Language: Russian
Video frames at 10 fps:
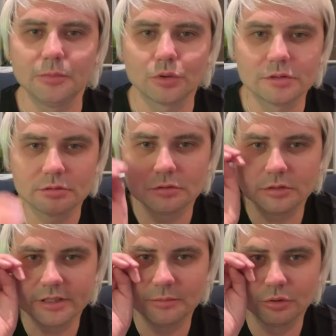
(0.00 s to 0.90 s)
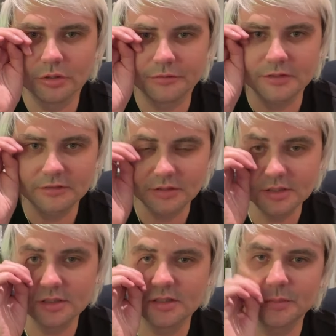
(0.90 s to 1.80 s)
Ты просто круто, таких блогеров не
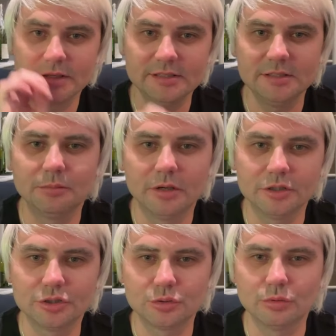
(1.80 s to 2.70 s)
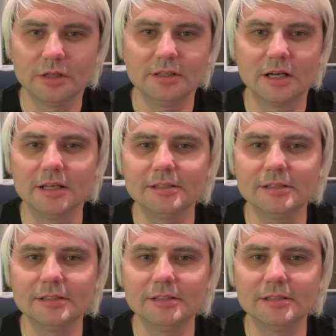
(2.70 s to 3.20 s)
видела, спасибо большое, да.